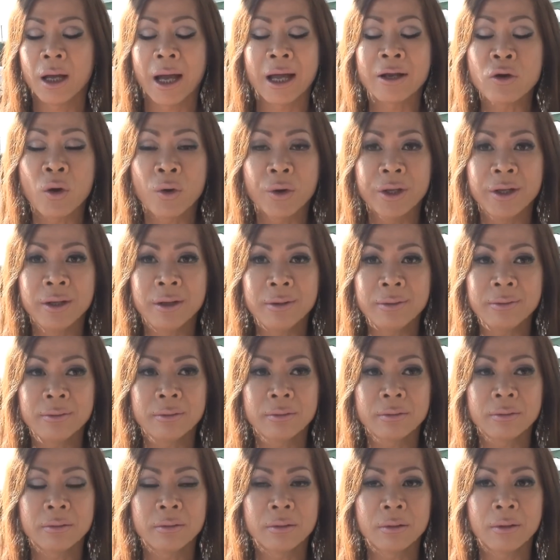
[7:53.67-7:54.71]
anh ngồi yên
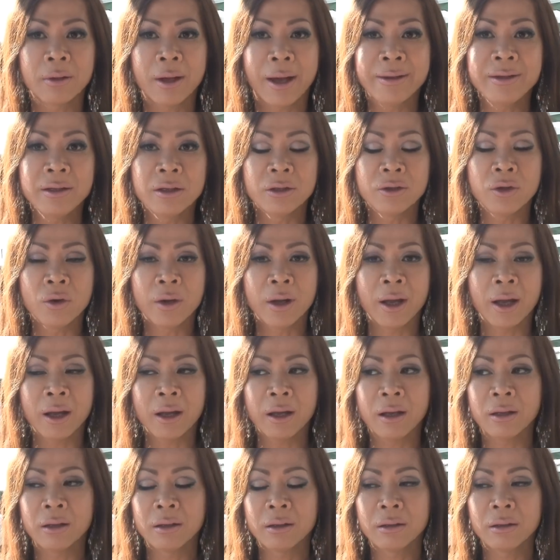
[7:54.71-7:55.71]
anh dựa vô ghế